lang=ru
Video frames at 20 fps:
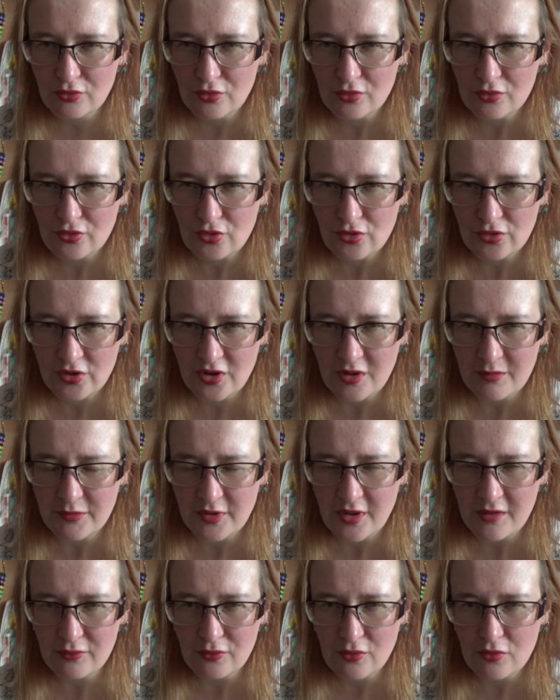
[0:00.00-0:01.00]
но что-то там
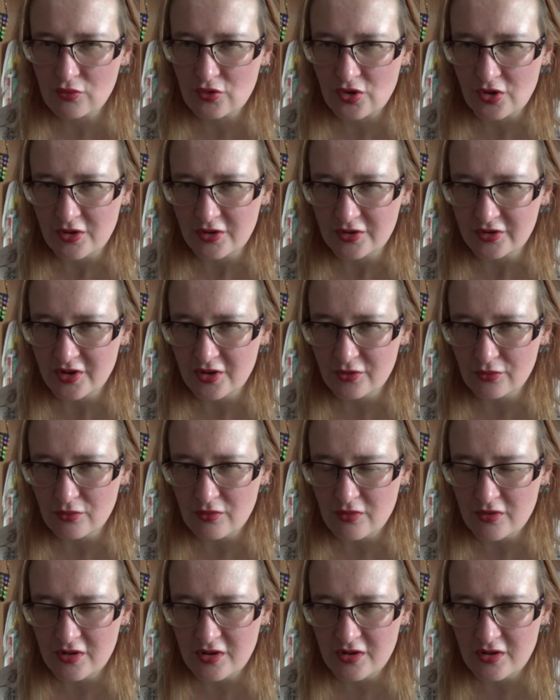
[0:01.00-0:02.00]
давно уже как-то эту
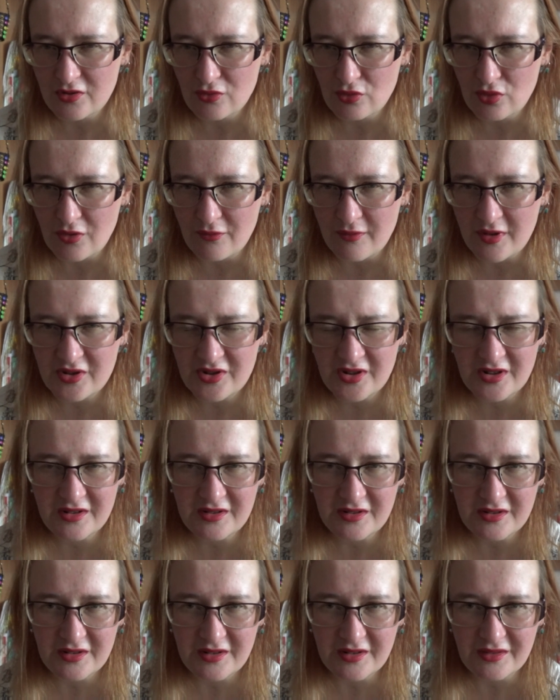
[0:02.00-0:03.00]
или ее не
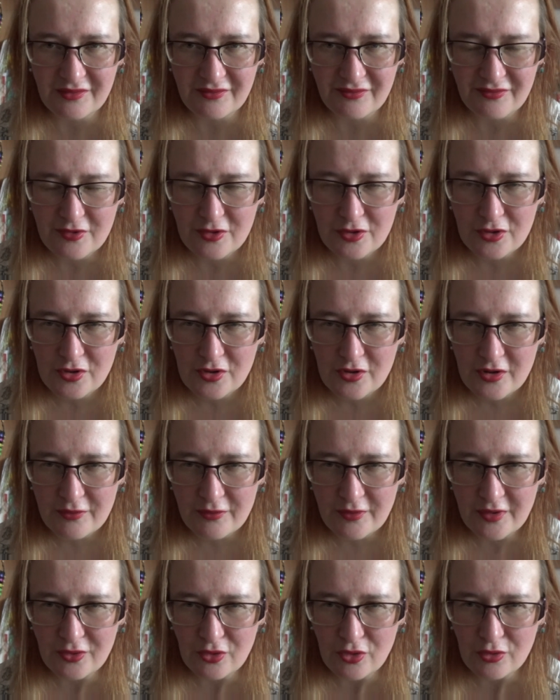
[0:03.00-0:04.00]
возили, или
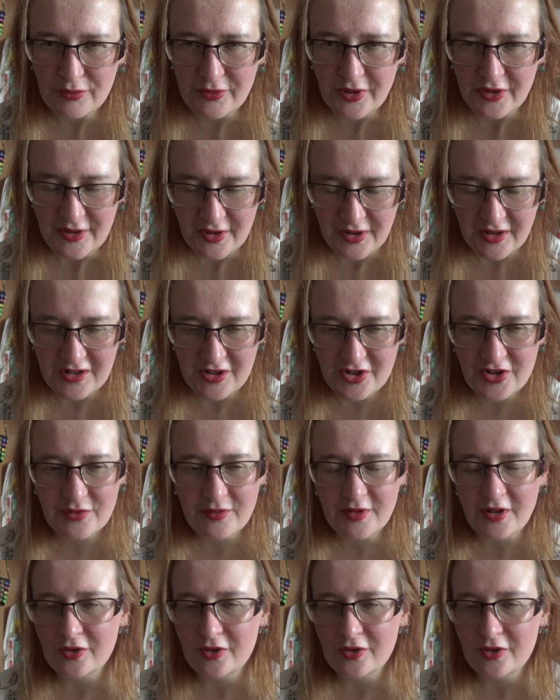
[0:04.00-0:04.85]
в каком-то она количестве.